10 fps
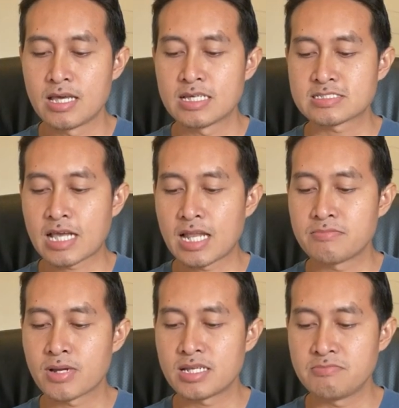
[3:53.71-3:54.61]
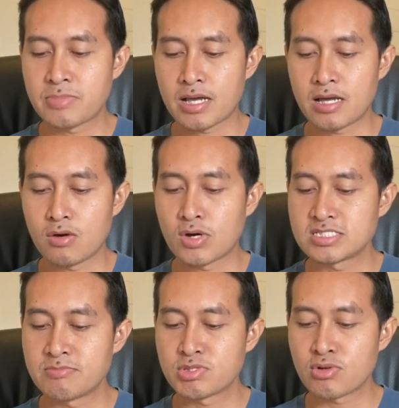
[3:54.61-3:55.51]
Salam berlimpah,
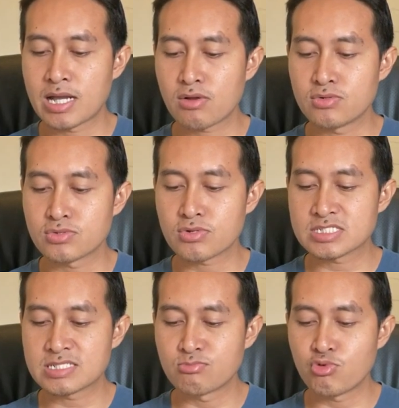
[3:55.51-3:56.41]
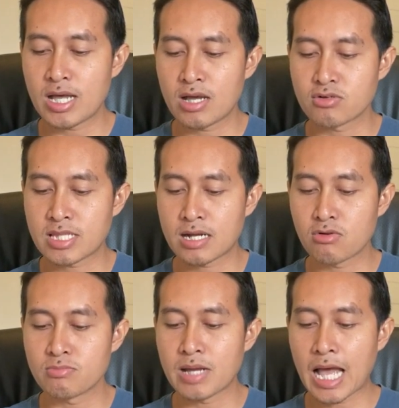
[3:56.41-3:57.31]
wajib nular untuk semua anggota
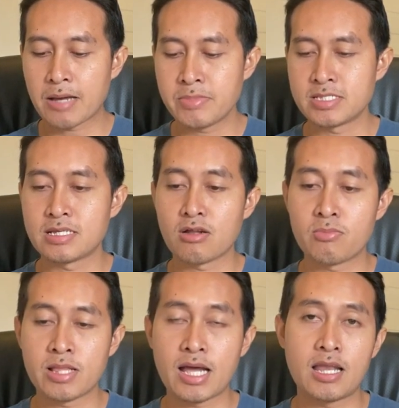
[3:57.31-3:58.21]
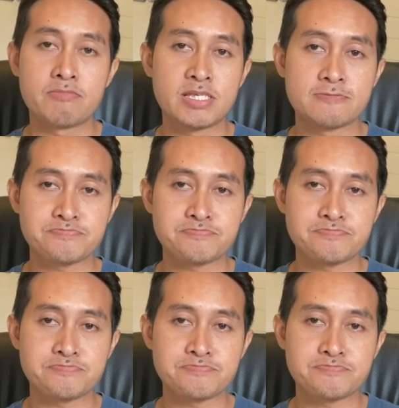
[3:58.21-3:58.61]
grup. Amin ya Rabbal 'Alamin.